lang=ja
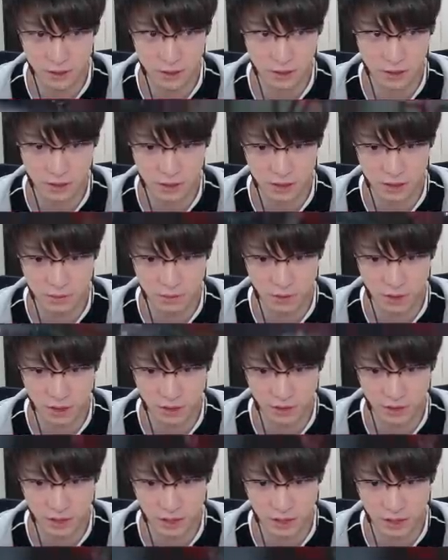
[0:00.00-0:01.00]
リスポン変わっ
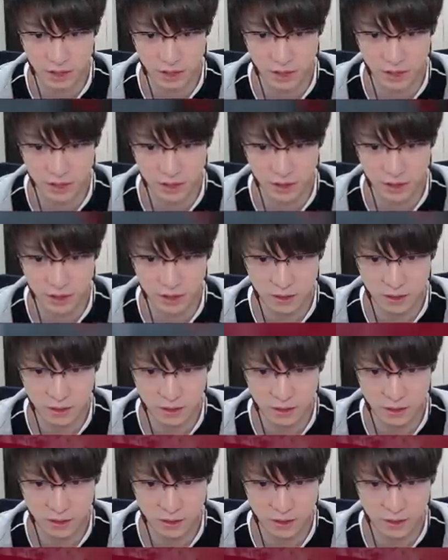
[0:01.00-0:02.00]
たかな
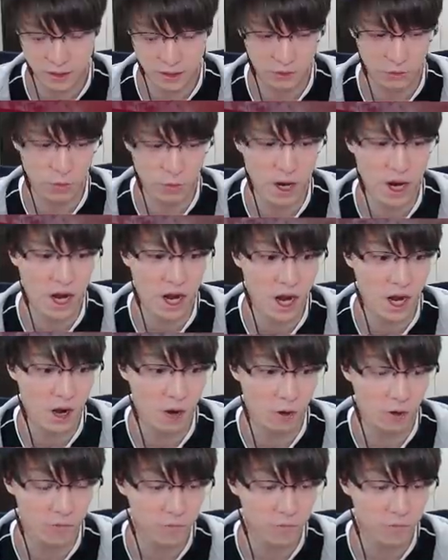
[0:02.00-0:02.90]
わお